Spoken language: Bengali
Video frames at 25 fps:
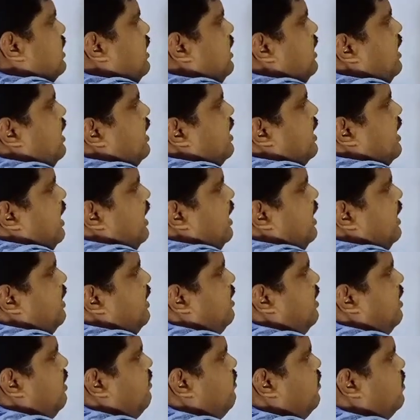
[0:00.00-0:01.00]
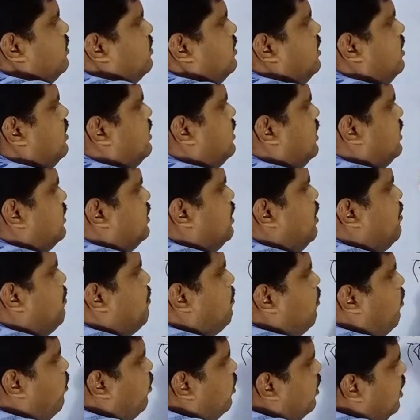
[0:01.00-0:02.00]
সালের ক্যালেন্ডার বর্ষের সাথে
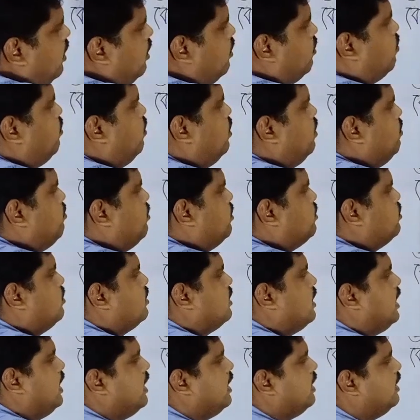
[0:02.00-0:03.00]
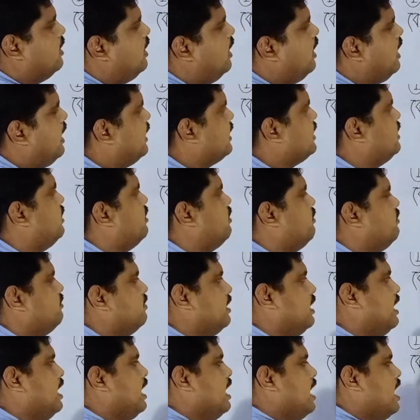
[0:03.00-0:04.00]
পরের কোন বছর ক্যালেন্ডার একই
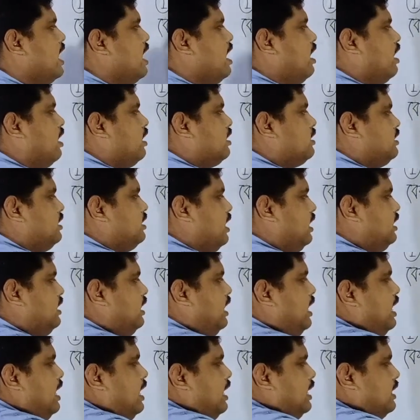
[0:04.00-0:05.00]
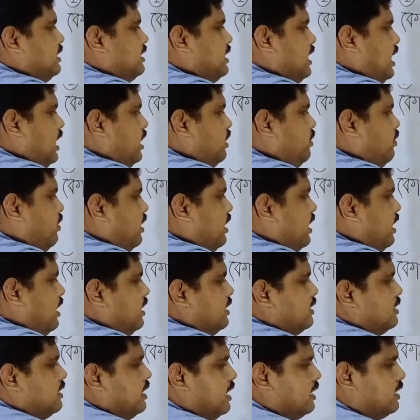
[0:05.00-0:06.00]
হবে অর্থাৎ জানুয়ারির
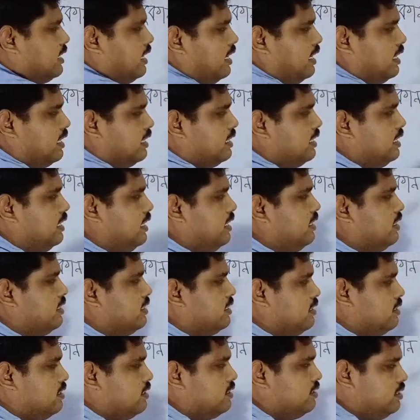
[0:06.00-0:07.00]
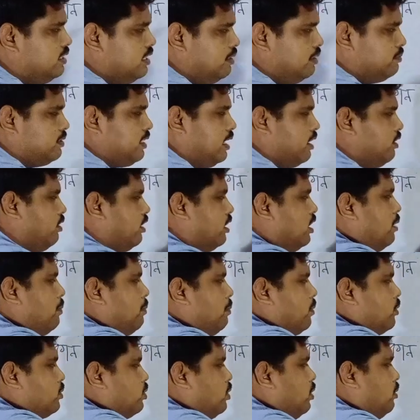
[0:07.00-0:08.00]
যে তারিখটি জানুয়ারির
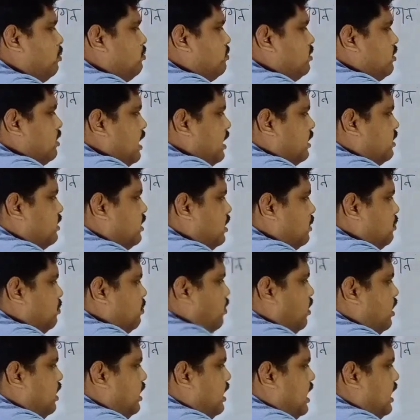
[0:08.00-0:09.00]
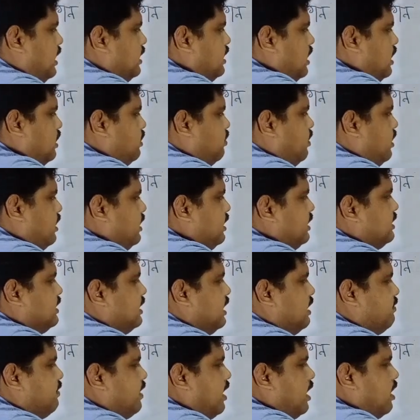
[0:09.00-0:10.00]
প্রথম অর্থাৎ পয়লা জানুয়ারি যে
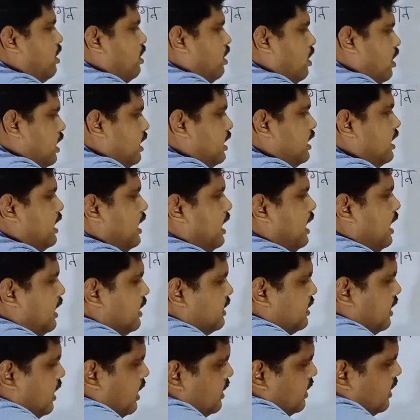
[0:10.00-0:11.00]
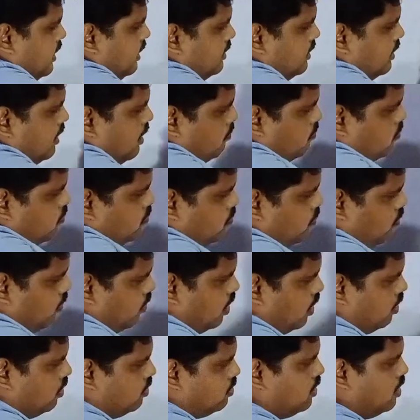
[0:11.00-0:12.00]
বার হয় তার সাথে
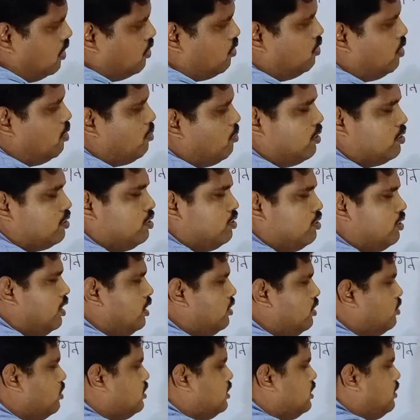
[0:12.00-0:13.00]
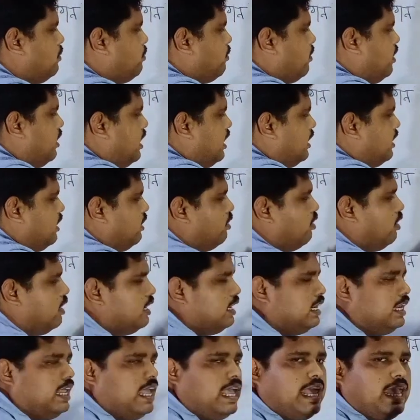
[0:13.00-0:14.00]
পরের যে কোনো বছরে যদি পয়লা
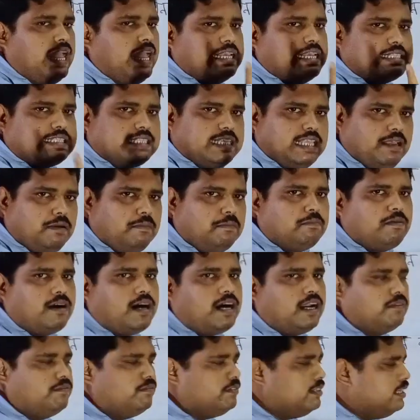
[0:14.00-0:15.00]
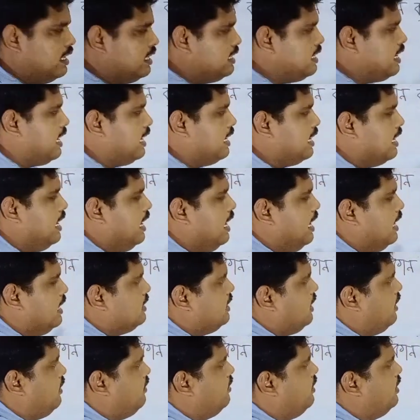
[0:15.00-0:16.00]
জানুয়ারির সেম বার মিলে যায়
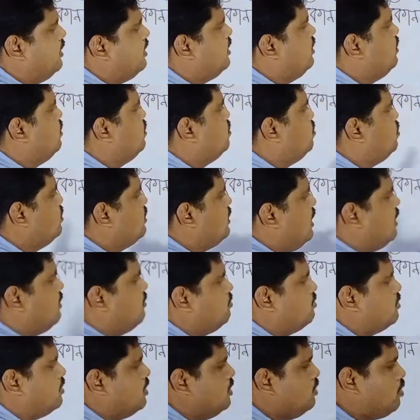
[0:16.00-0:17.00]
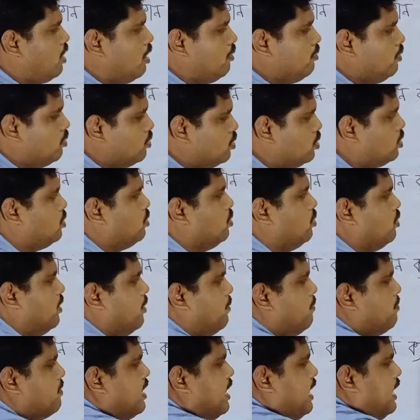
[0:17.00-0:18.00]
তাহলে কিন্তু সেইটাই হবে উত্তর
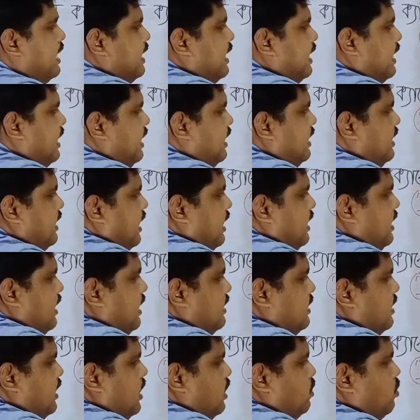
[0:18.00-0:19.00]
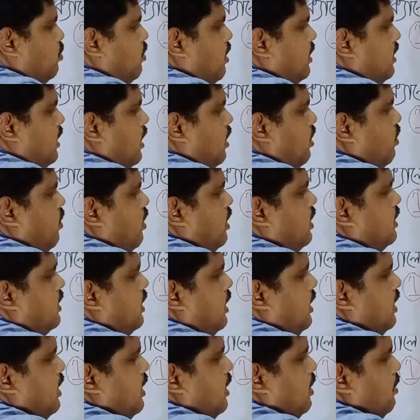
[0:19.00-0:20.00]
এখানে দেখা যাচ্ছে দু
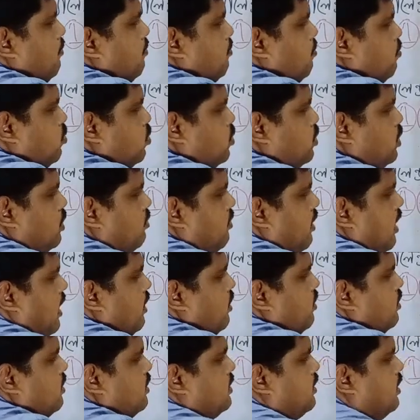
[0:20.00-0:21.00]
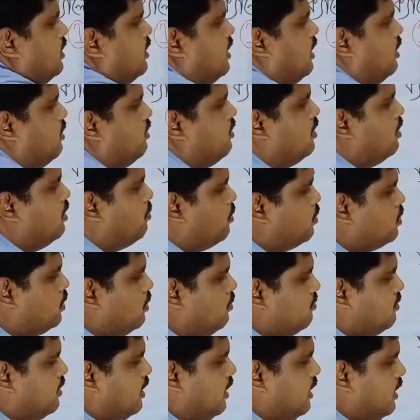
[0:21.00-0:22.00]
সালের বুধবার হচ্ছে জানুয়ারির প্রথম
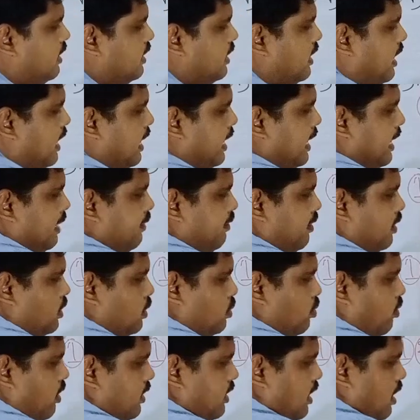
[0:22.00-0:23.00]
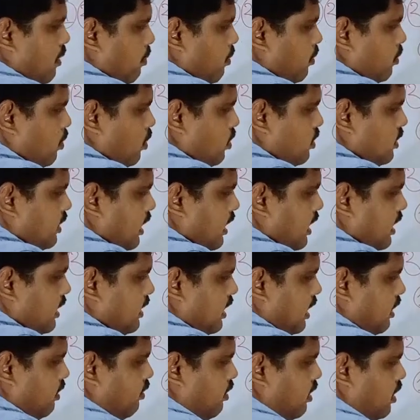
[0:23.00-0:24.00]
তারিখ এবং দু সালে
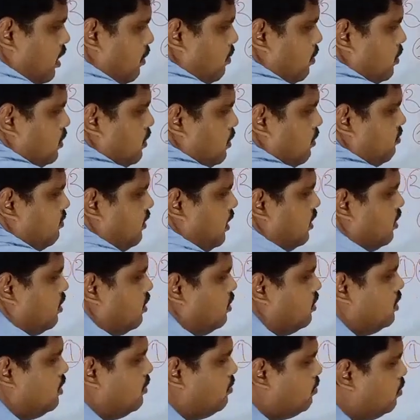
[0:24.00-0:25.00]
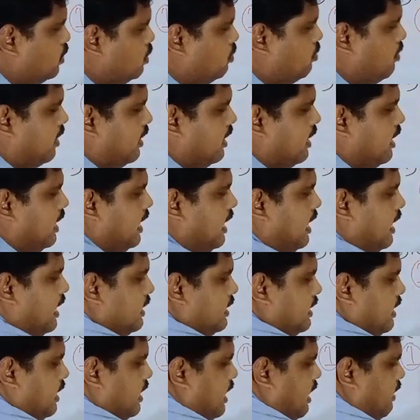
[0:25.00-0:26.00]
জানুয়ারির প্রথম তারিখ হচ্ছে বুধবার
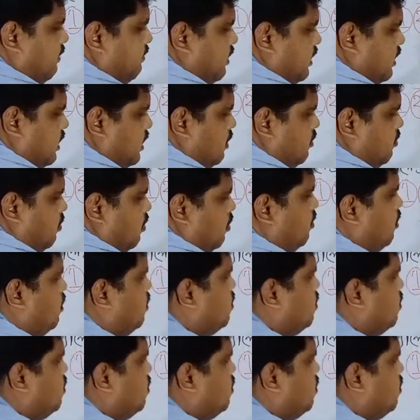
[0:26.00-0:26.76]
তাহলে আমরা কি বলবো